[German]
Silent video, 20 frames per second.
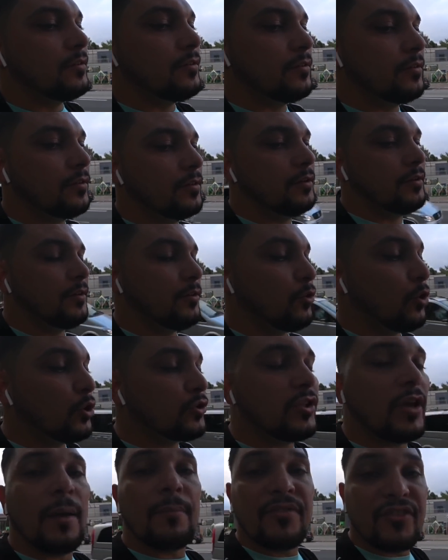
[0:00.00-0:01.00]
äh,
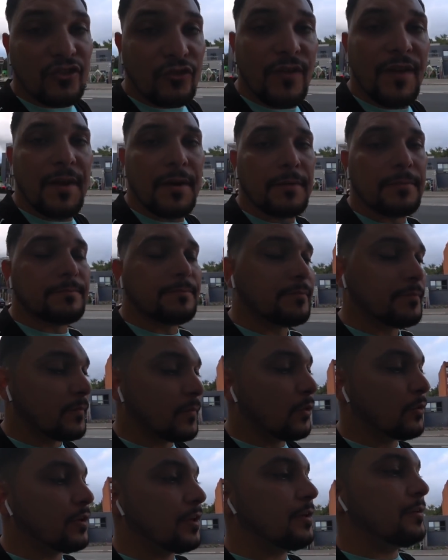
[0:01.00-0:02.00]
Leute haben es schwer.
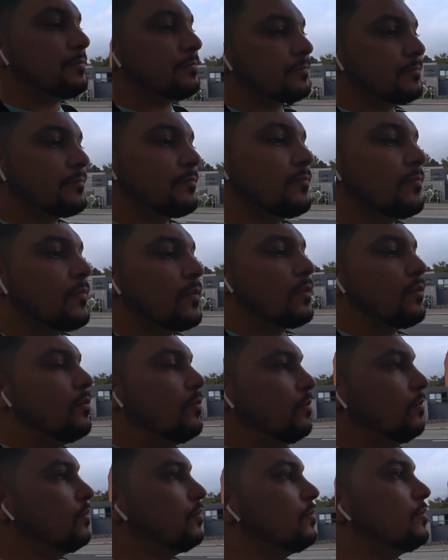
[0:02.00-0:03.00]
Okay?
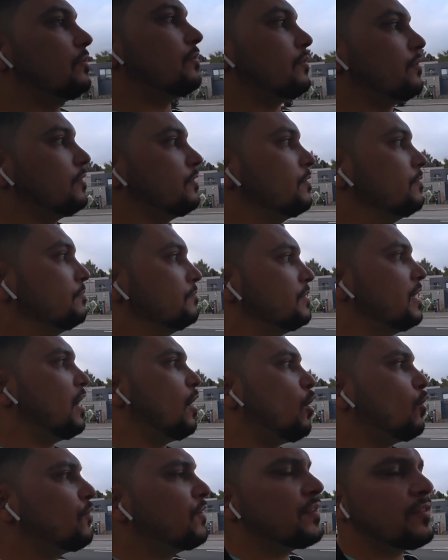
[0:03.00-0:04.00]
Und äh, ja,
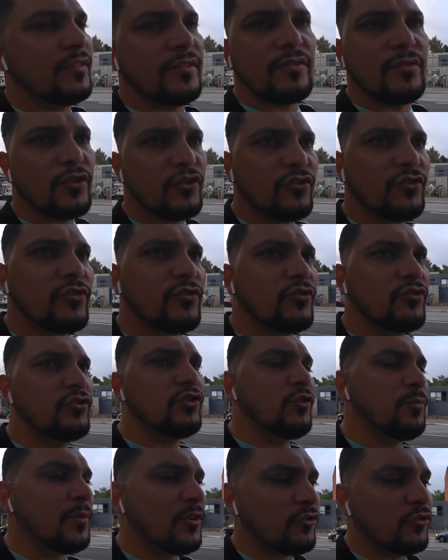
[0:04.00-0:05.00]
auch wenn es inzwischen
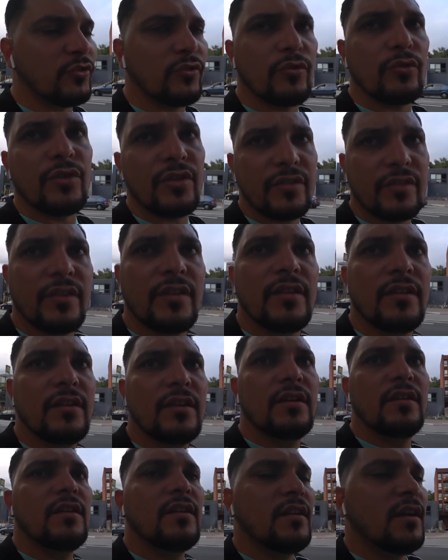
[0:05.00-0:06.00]
nicht mehr schon so ist,
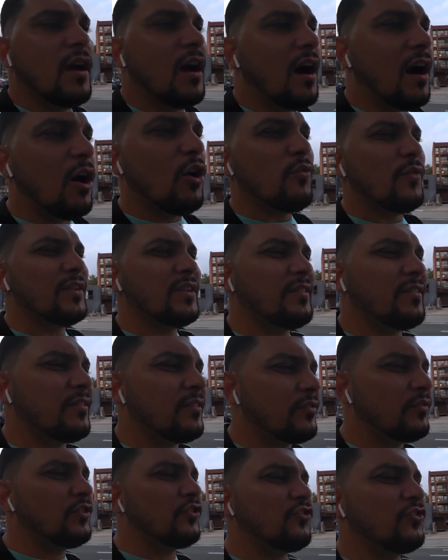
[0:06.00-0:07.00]
auch wenn es
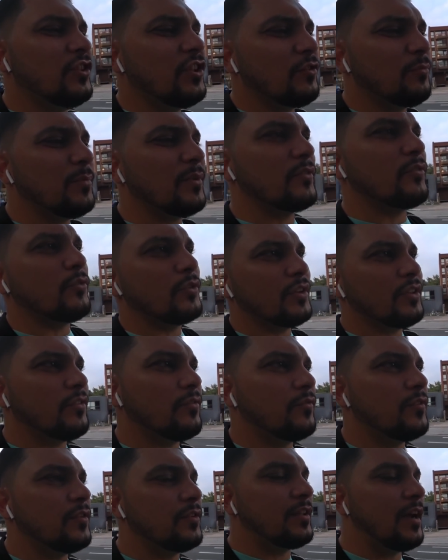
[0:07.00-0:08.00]
inzwischen nicht mehr so
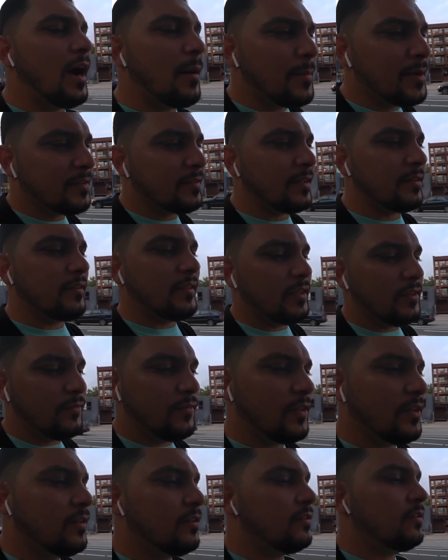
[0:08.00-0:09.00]
ist, wie damals erzählen
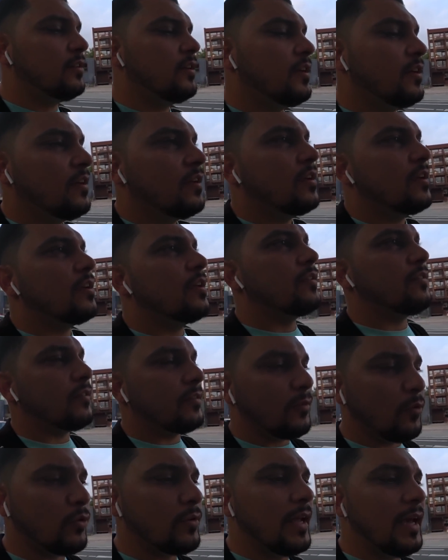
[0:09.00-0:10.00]
viele, ist
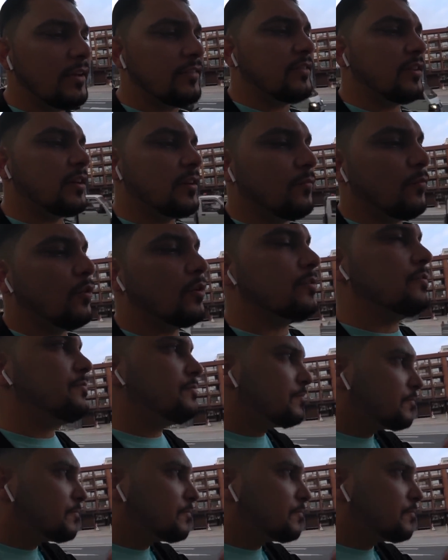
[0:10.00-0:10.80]
es auch leichter geworden.